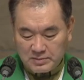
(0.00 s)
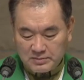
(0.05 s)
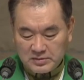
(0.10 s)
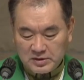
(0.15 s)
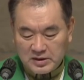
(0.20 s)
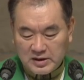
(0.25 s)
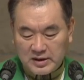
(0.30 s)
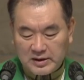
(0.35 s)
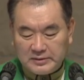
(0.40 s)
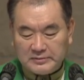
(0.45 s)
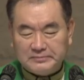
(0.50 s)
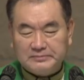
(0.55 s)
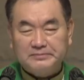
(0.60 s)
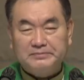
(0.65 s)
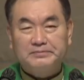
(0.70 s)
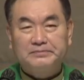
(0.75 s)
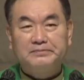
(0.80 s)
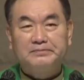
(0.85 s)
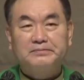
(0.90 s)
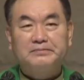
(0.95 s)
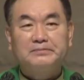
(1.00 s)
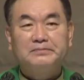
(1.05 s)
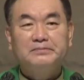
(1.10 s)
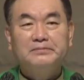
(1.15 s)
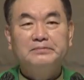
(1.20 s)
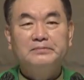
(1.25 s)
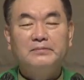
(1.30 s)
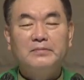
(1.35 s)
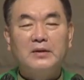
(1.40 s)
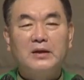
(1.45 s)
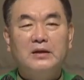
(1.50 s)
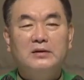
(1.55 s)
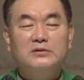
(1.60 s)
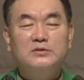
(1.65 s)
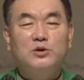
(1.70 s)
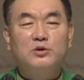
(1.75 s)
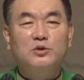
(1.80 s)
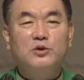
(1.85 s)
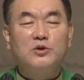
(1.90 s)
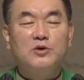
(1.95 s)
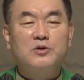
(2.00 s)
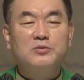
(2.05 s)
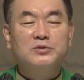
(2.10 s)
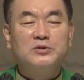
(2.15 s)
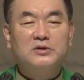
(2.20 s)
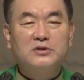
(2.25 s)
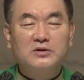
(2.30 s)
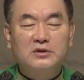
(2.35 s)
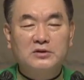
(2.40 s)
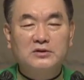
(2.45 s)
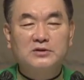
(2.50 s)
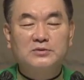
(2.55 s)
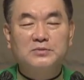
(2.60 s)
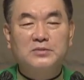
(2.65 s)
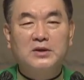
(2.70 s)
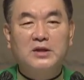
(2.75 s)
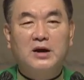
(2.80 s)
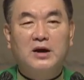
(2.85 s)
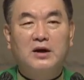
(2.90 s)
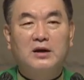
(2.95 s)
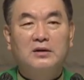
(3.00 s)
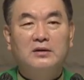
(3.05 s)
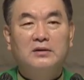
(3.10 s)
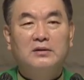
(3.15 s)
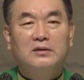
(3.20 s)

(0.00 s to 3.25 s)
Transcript: 합니다. 성도 여러분 그렇습니다.